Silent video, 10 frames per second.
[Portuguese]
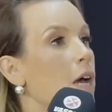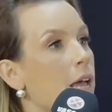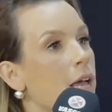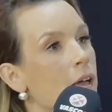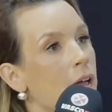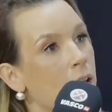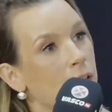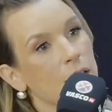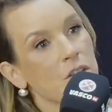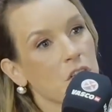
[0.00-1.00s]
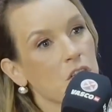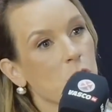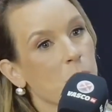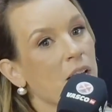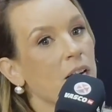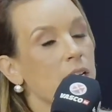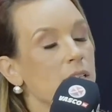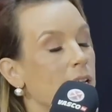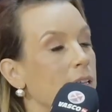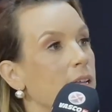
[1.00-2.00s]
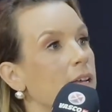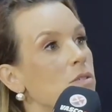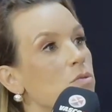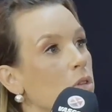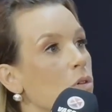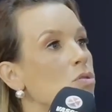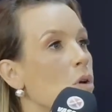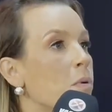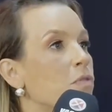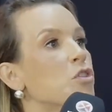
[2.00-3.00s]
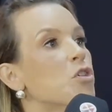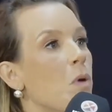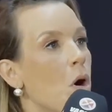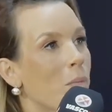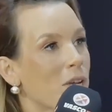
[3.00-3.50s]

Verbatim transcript: É, e a gente espera estender isso não só para o futebol,